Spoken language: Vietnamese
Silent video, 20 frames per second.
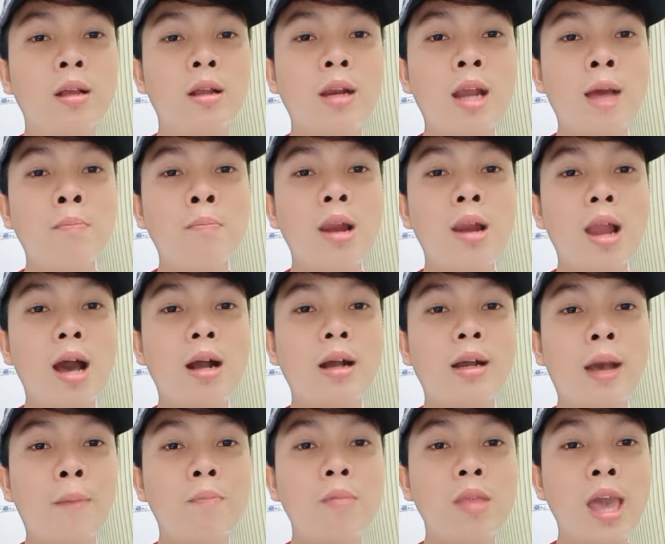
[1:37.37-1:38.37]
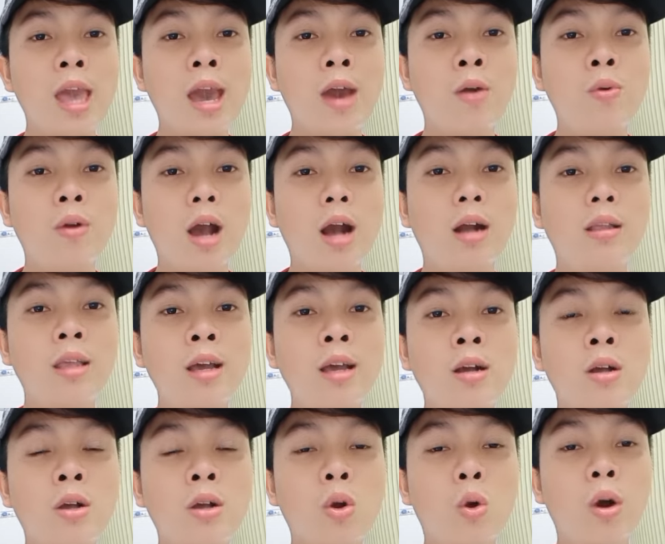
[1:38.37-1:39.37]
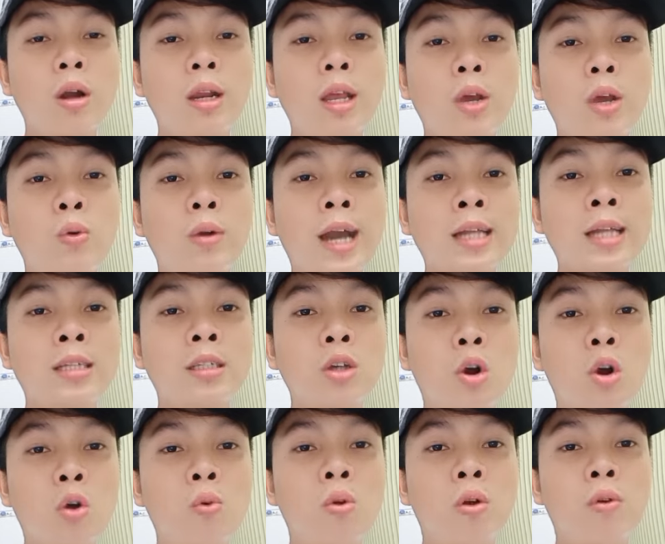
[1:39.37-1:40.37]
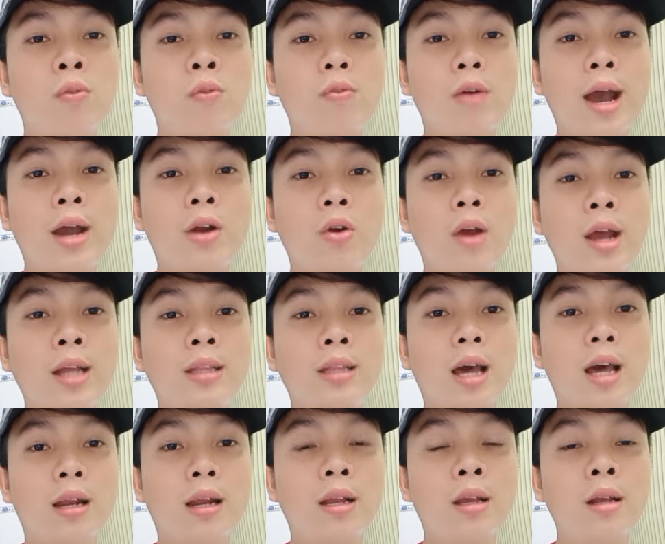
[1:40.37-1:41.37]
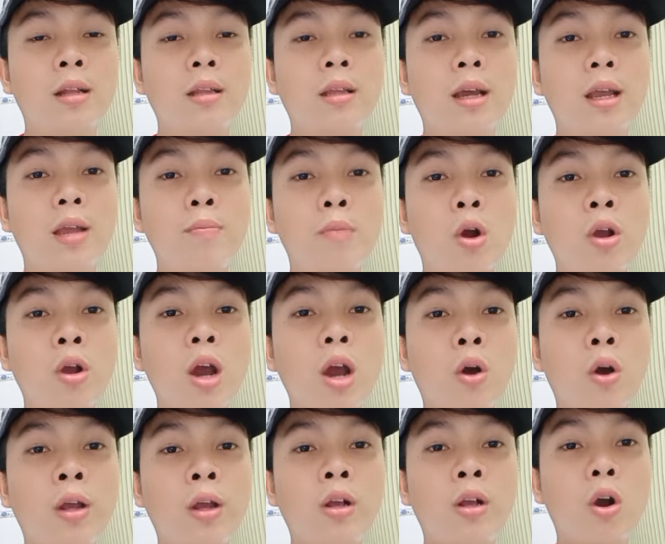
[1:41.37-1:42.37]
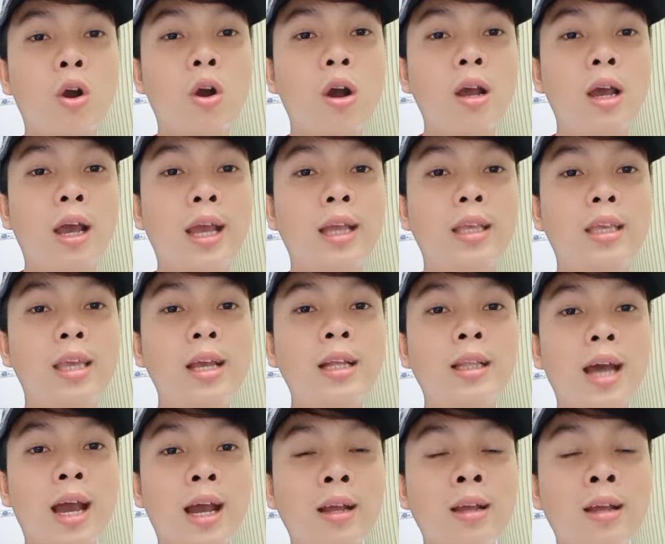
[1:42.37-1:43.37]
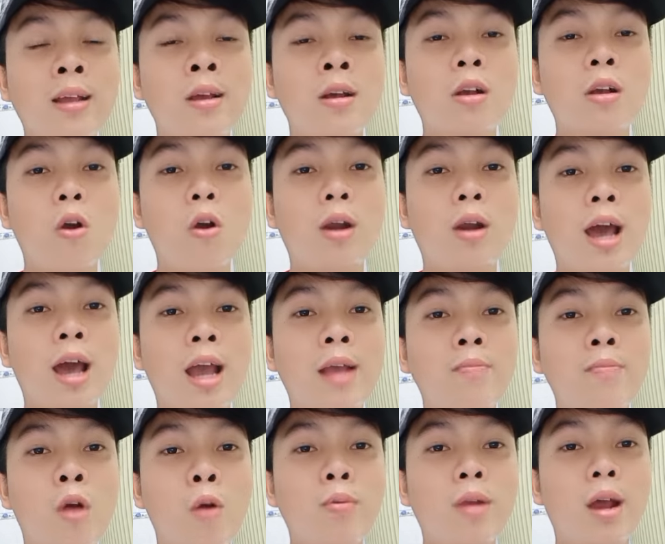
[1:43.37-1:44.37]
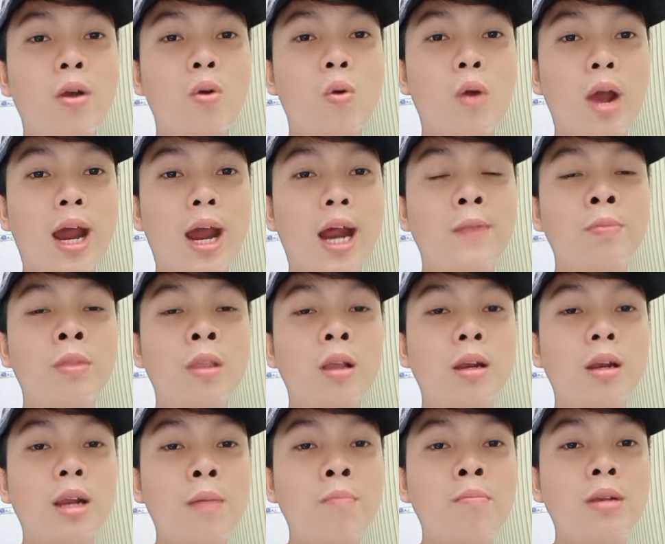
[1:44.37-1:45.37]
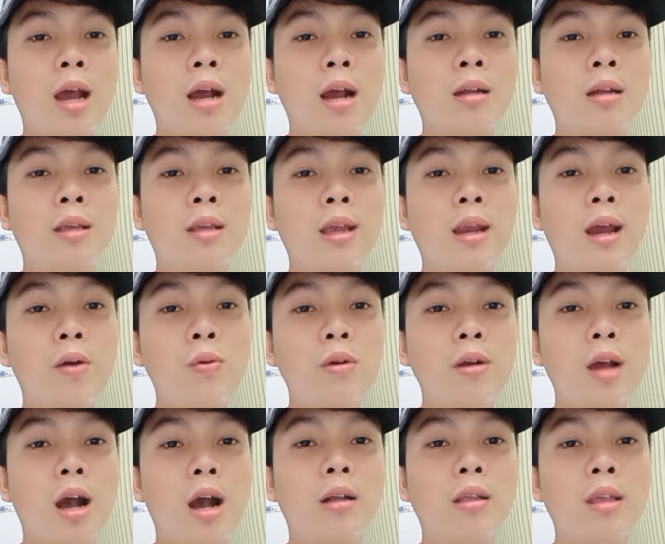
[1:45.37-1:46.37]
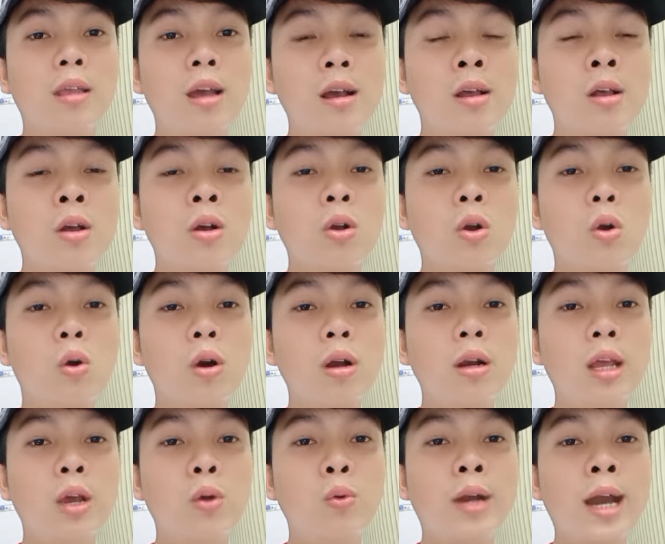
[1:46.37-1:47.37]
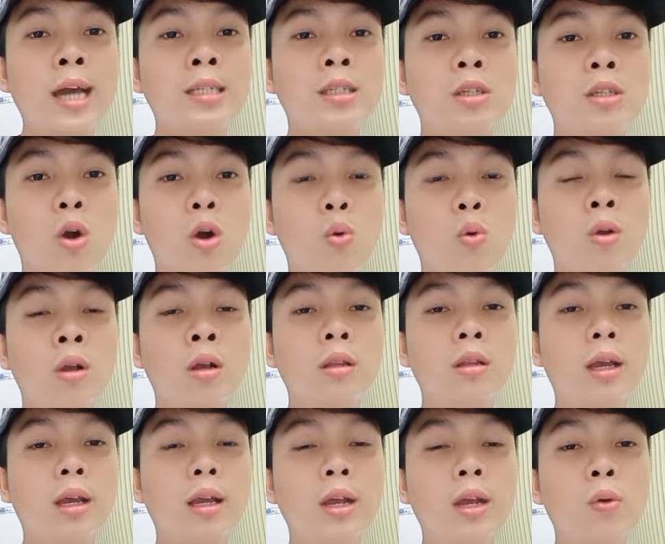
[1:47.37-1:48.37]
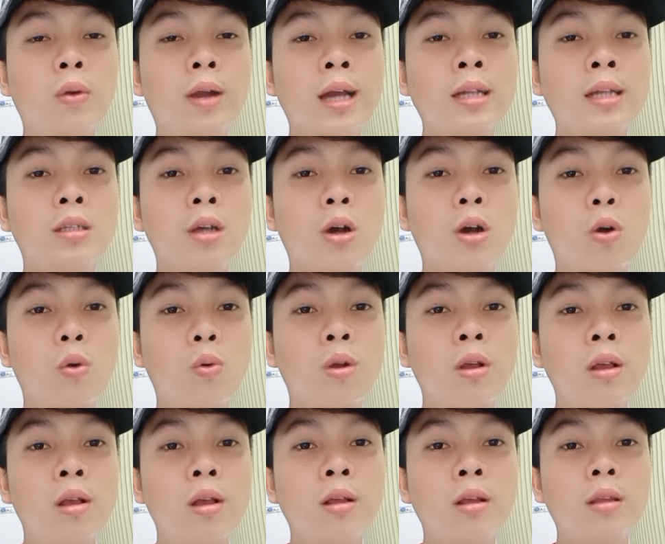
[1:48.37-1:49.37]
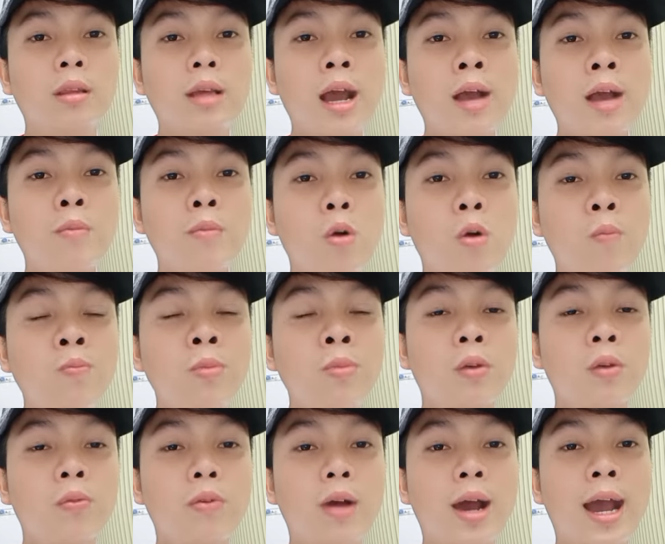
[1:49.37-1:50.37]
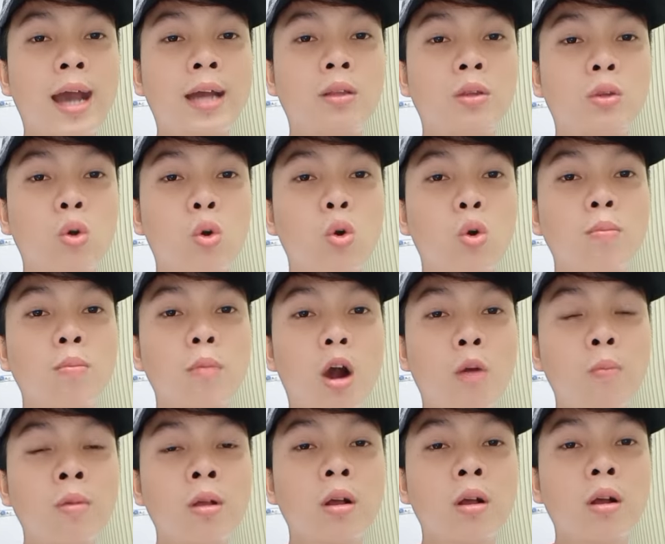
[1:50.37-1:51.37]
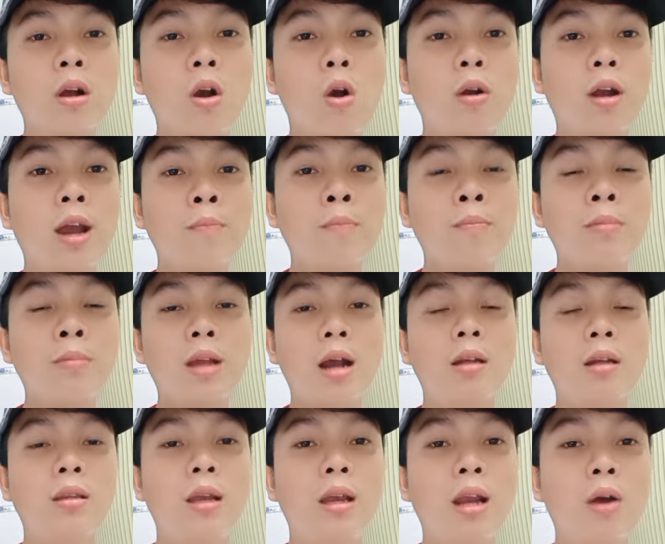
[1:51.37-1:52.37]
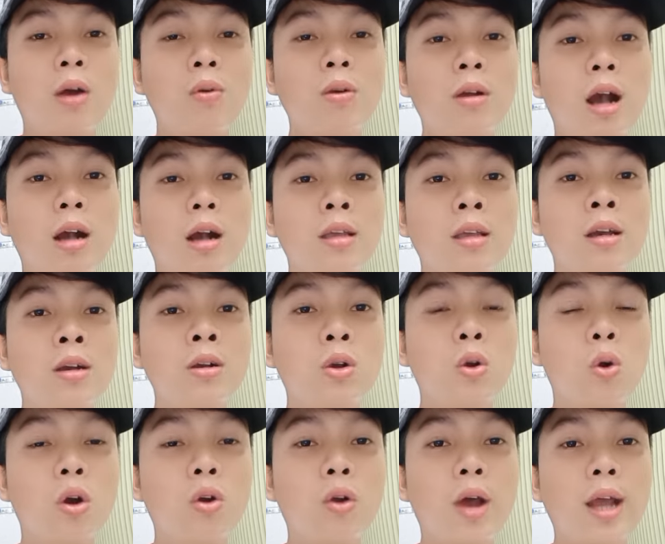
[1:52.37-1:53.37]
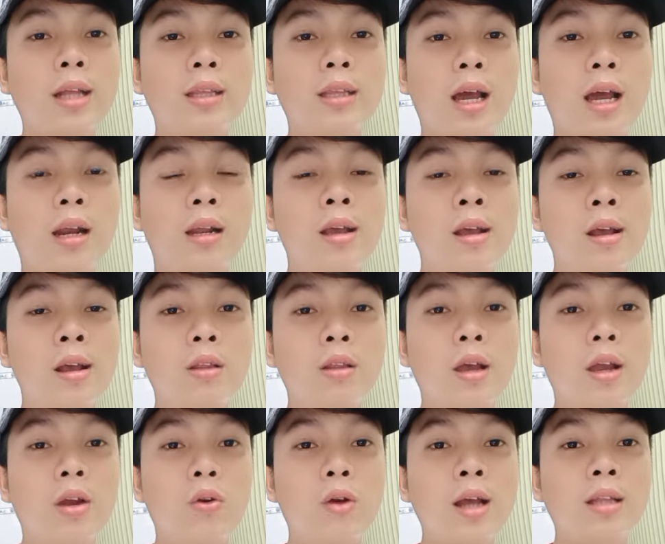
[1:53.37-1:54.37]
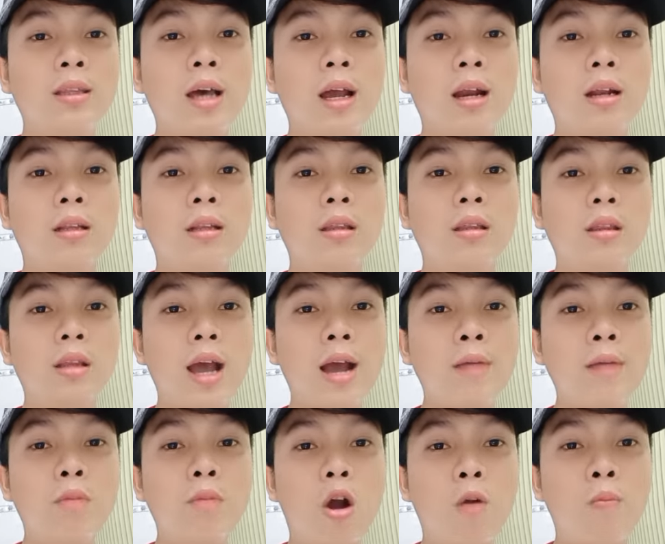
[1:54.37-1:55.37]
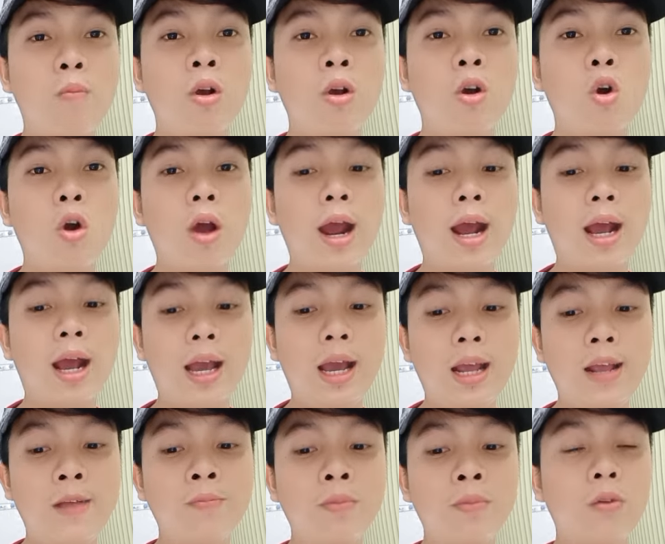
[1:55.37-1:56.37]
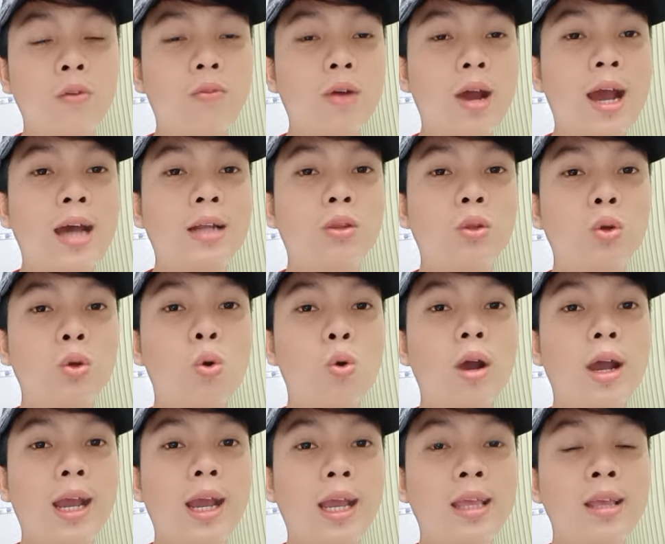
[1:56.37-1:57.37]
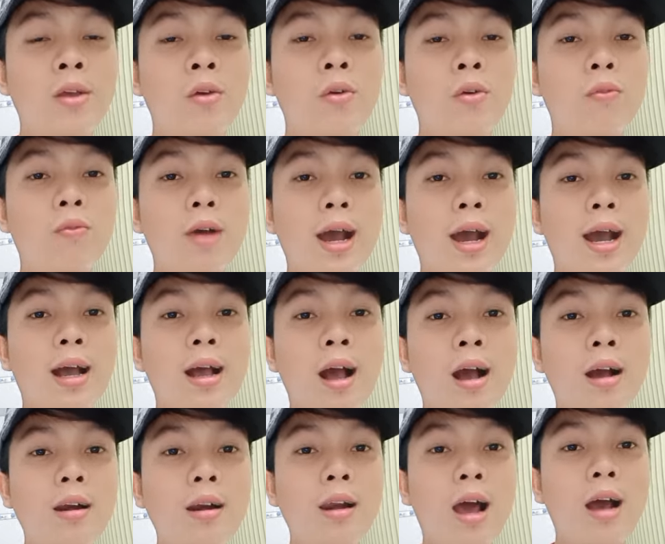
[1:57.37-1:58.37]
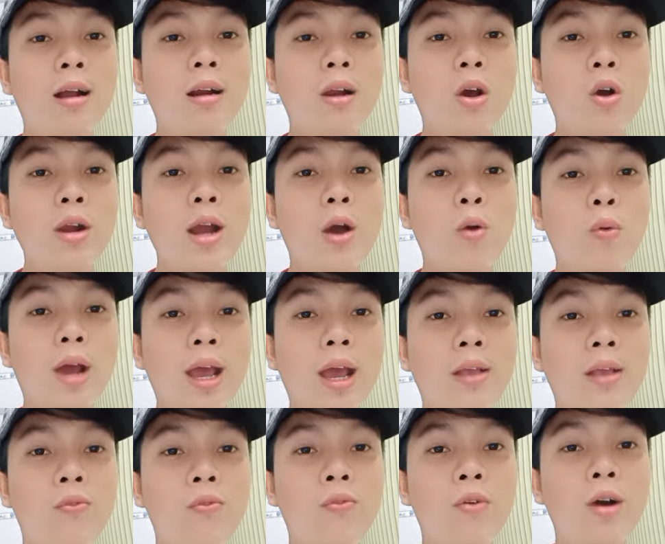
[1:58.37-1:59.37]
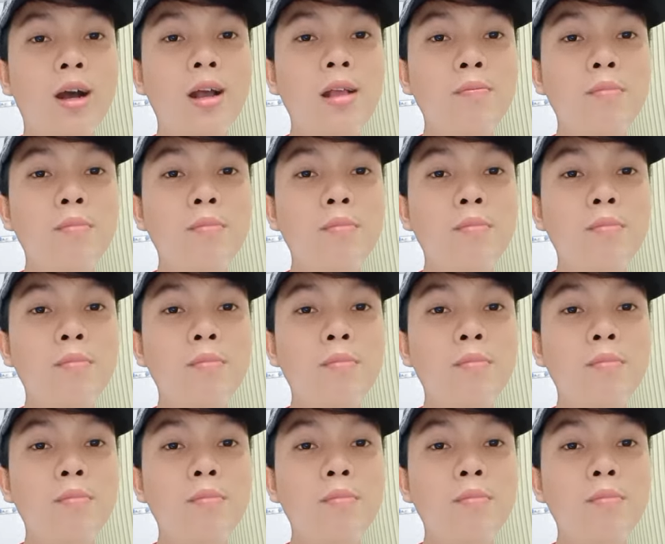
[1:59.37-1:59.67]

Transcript: năm lần gặp nhau gần nhất của Newcastle và Brighton thì mỗi đội có hai chiến thắng còn lại một trận hòa năm trận thi đấu gần nhất của Newcastle thì Newcastle thắng 4 và thua 1 còn 5 trận thi đấu gần nhất của Brighton thì Brighton thắng 1, hòa 2 và thua 2 và ở lần đối đầu này với